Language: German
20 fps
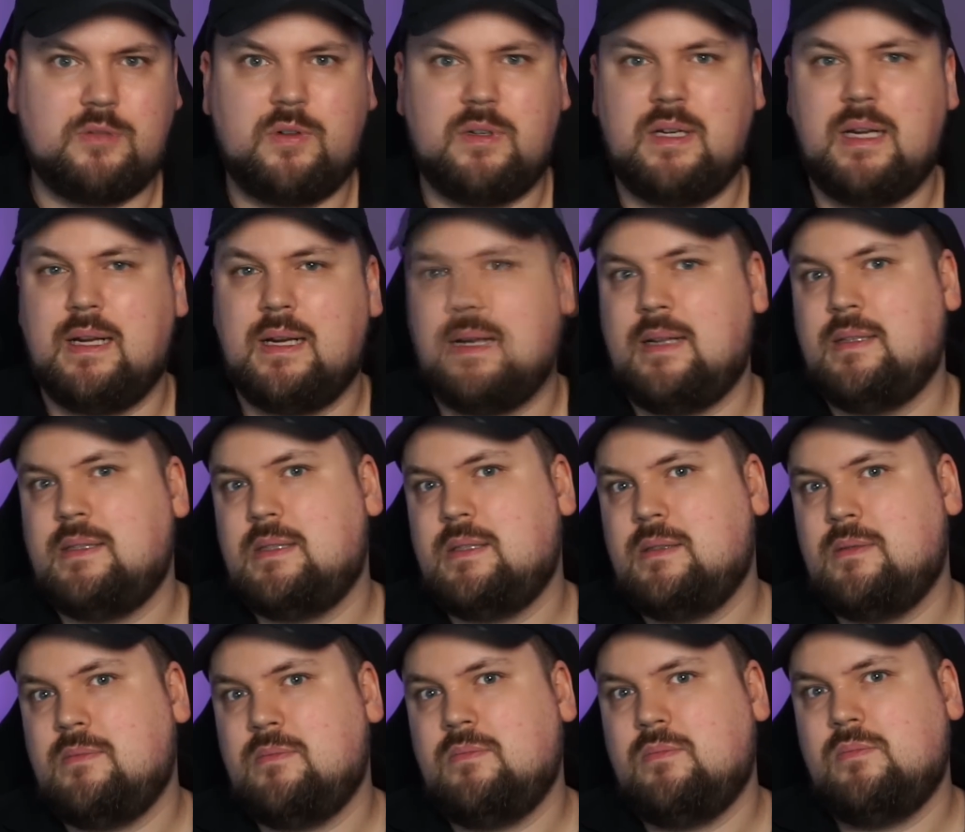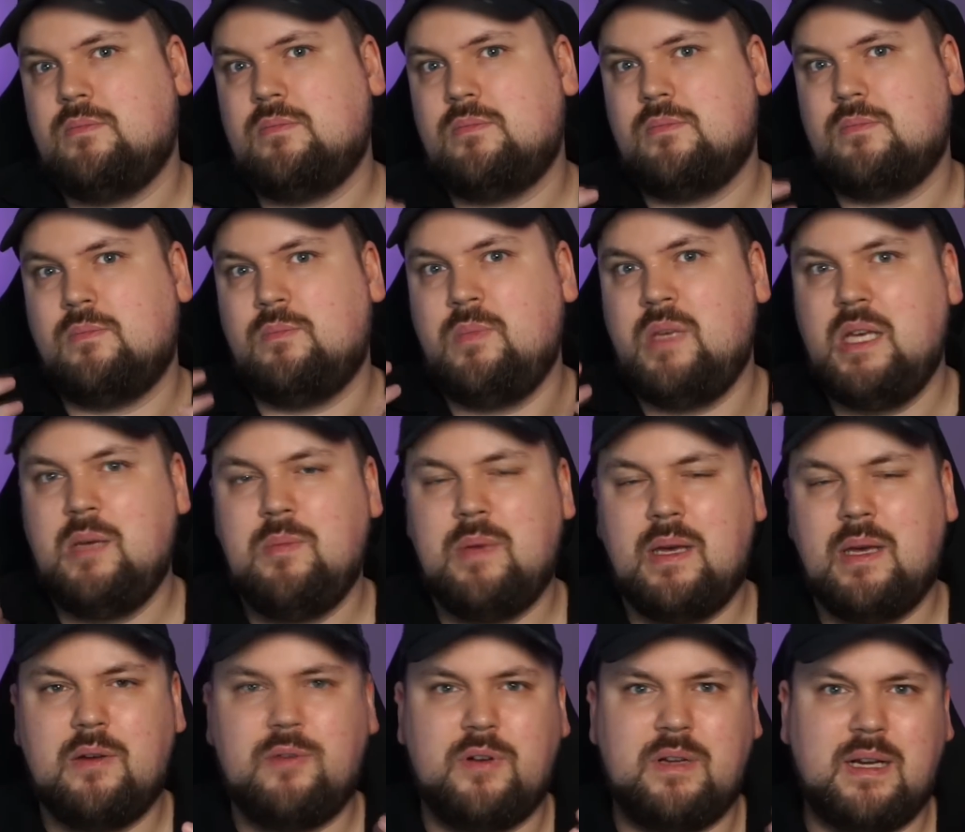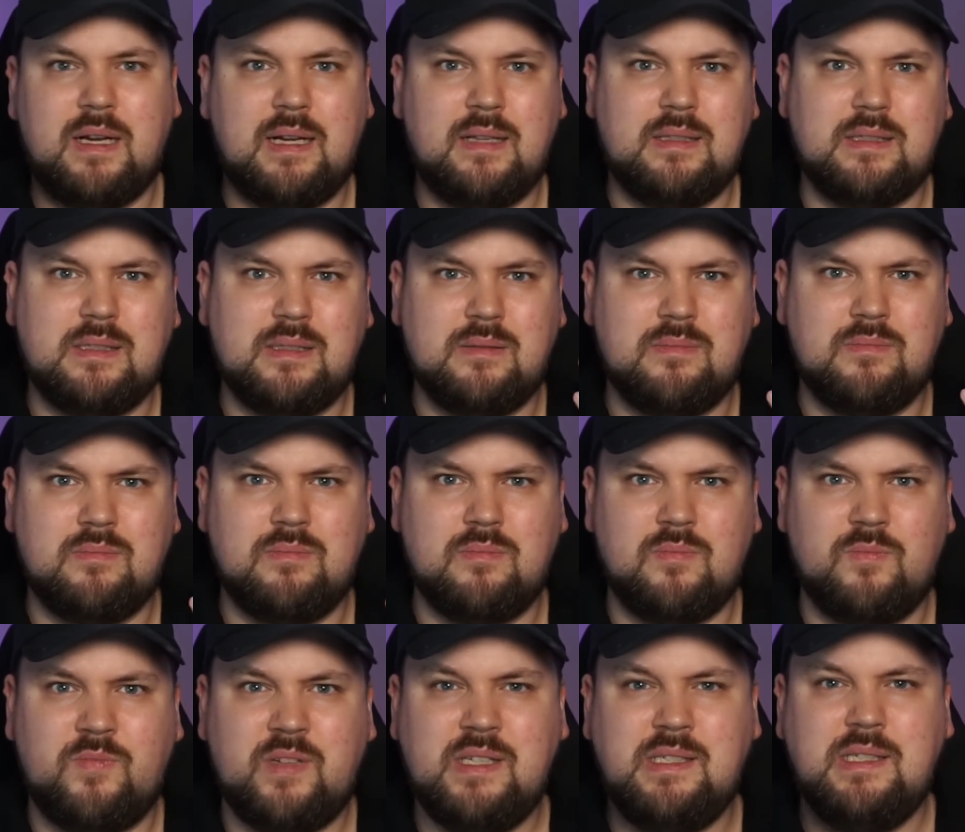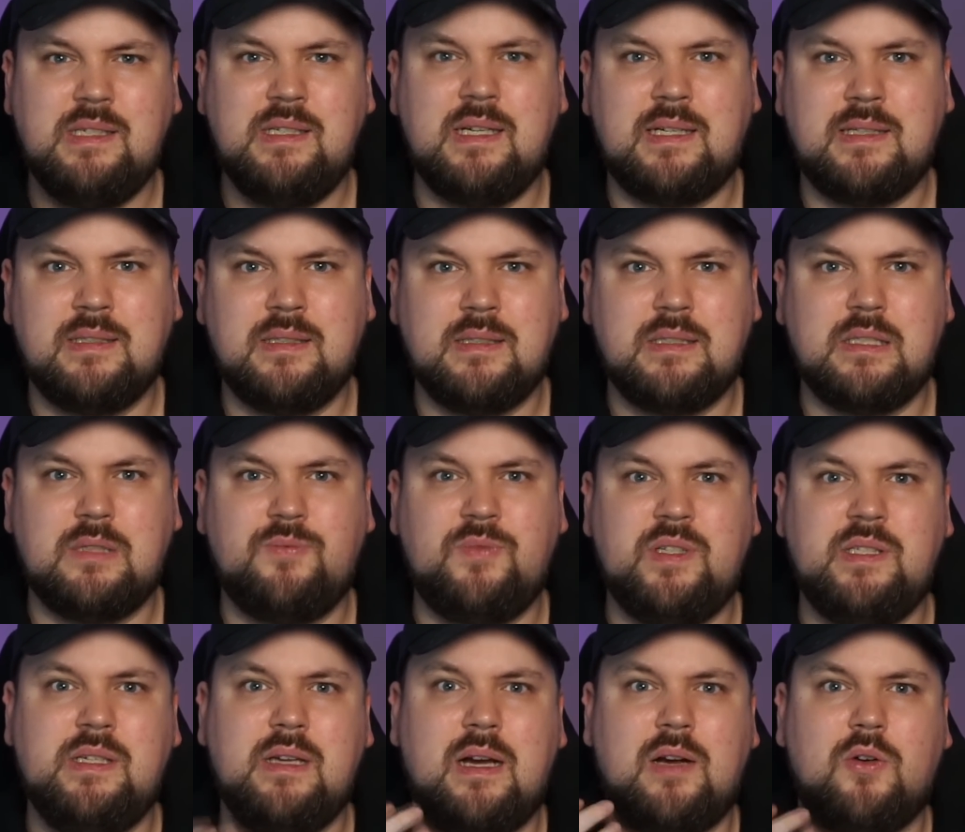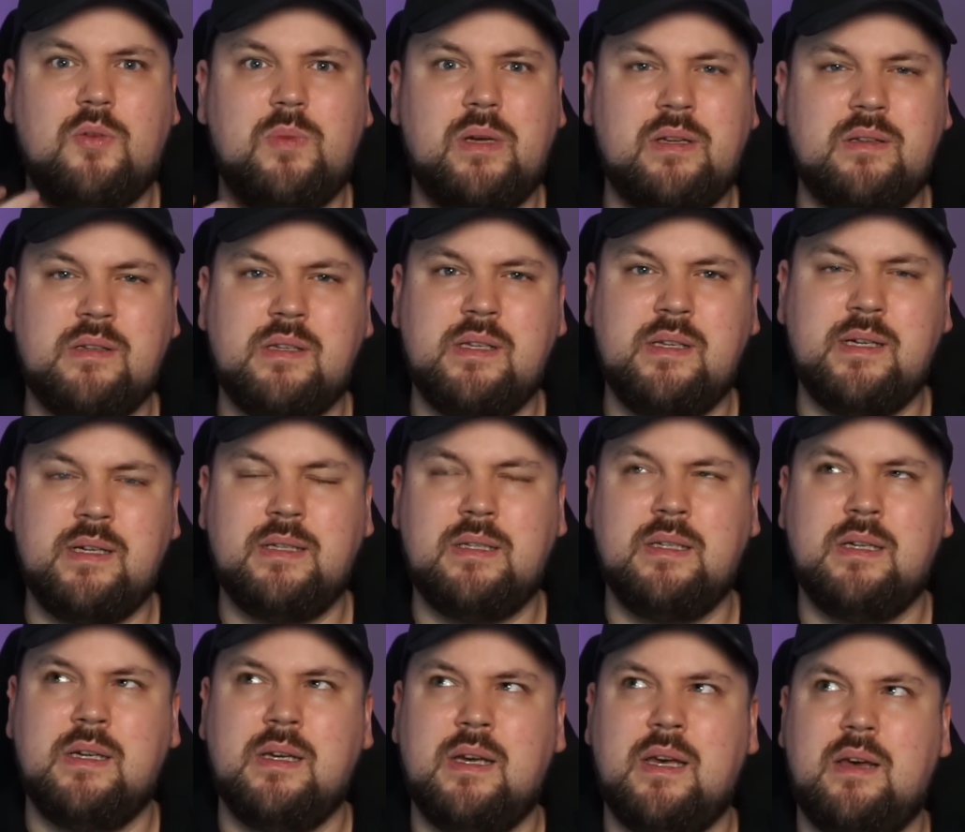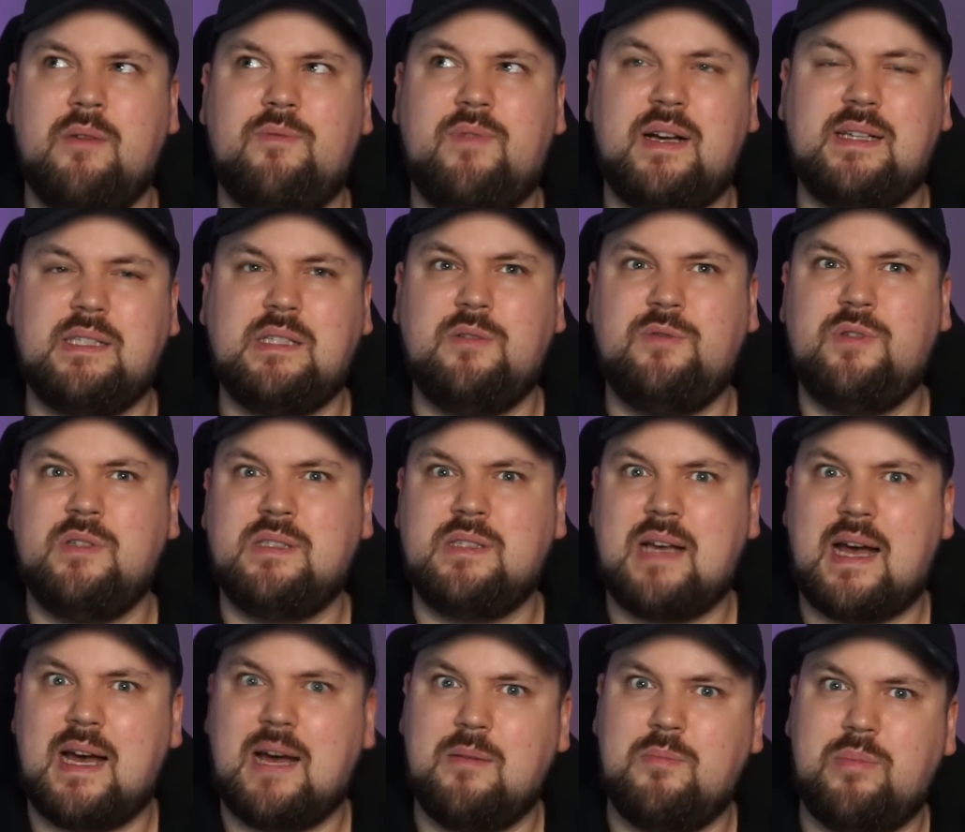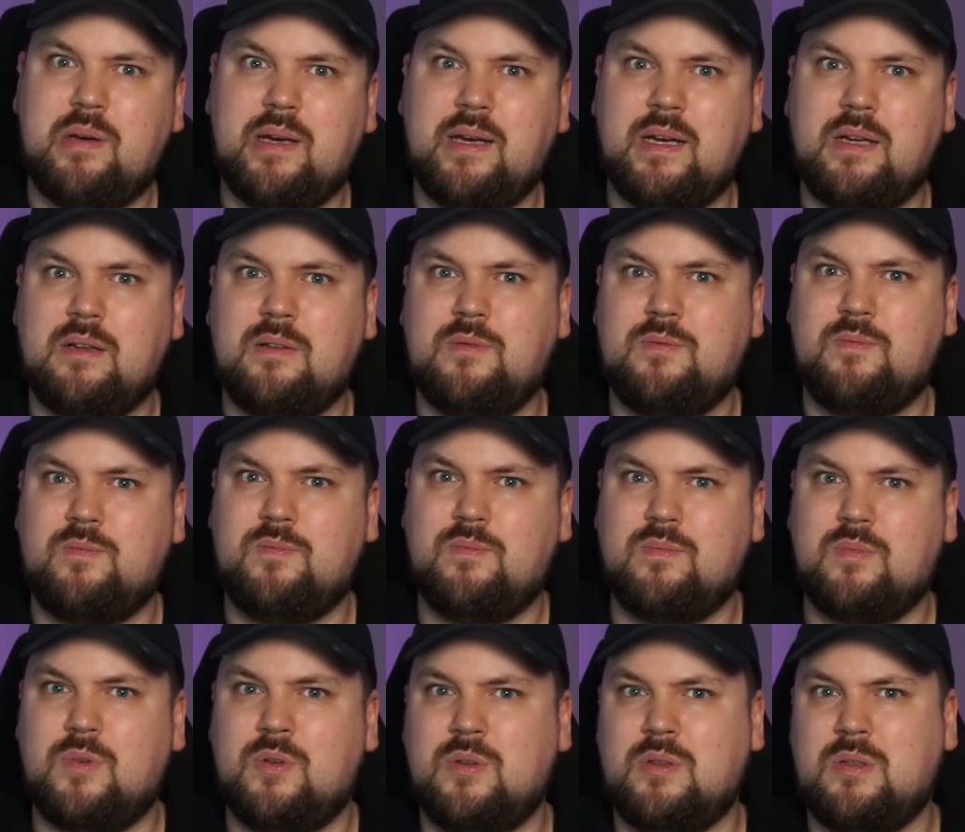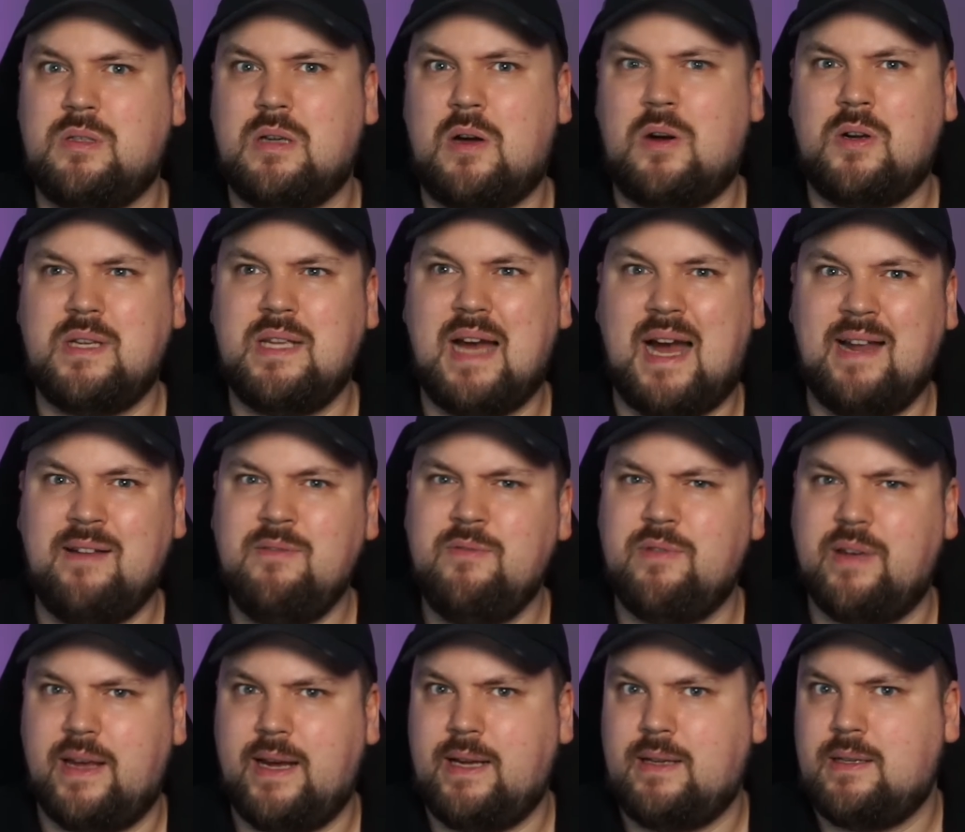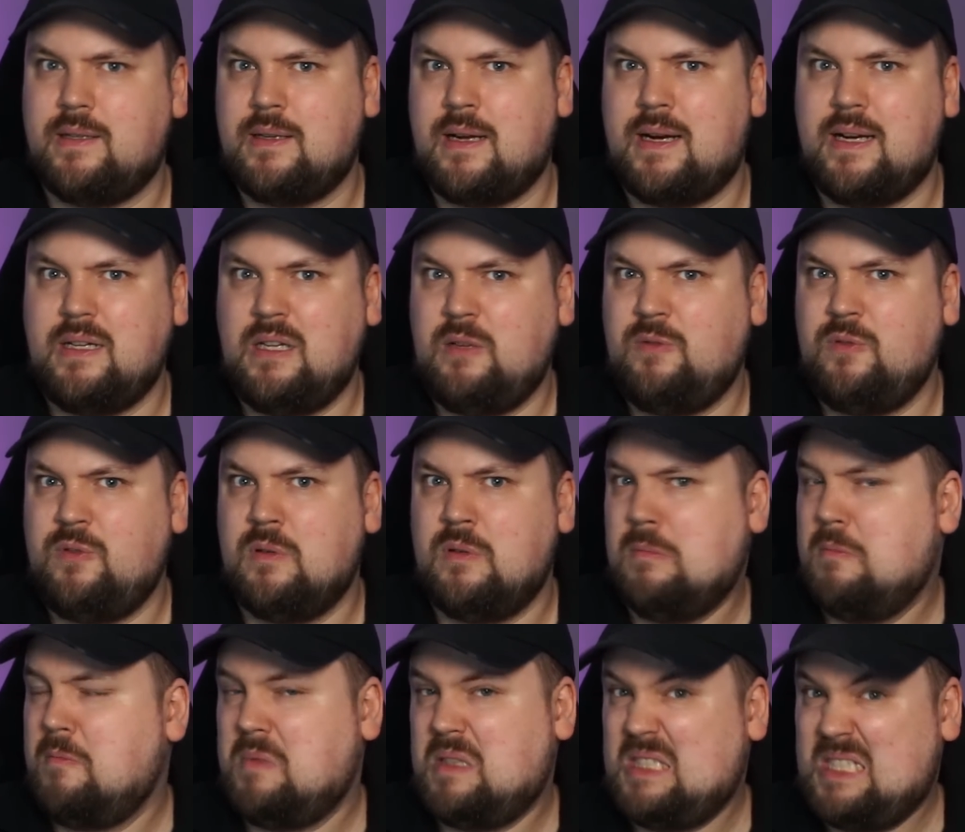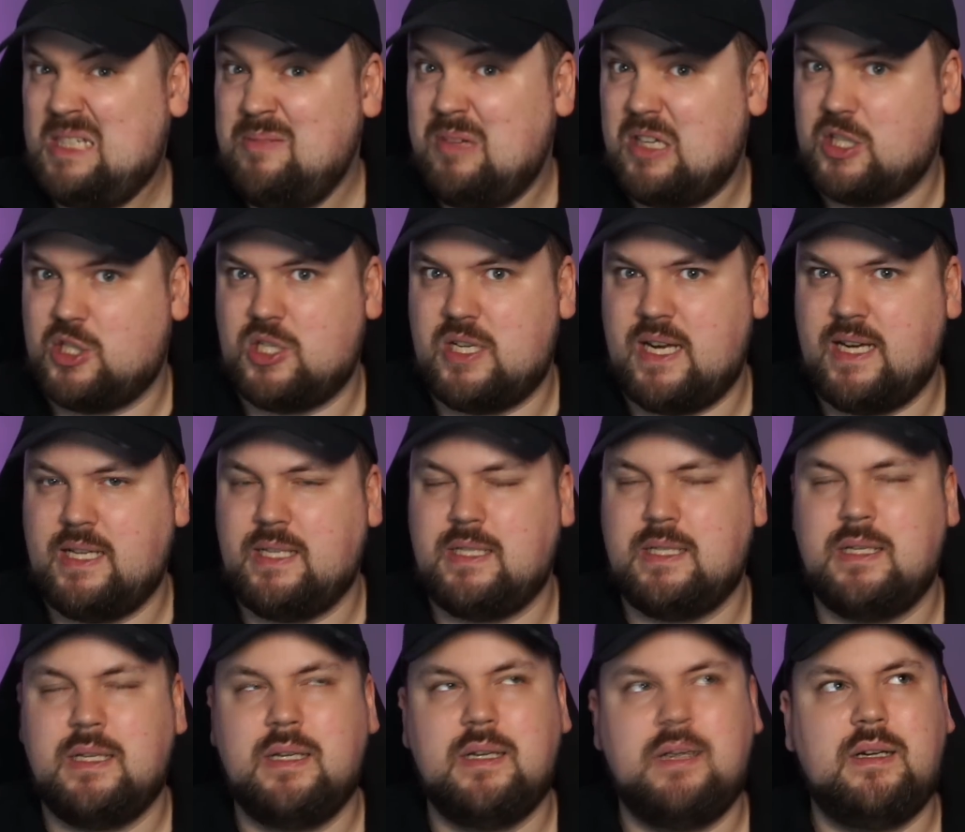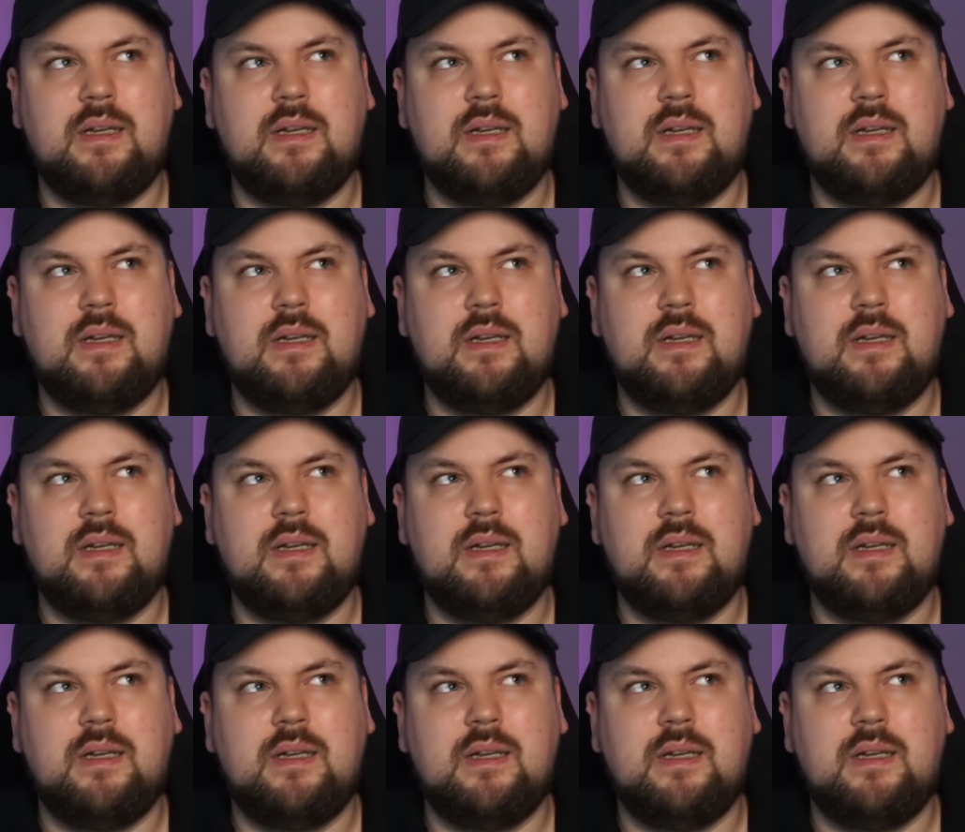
Von der ganzen Mimik, von der ganzen, wie sie da sitzt, wie sie argumentiert, was sie für Sachen bringt. Und auch die Anwältin halte ich für ziemlich schlecht.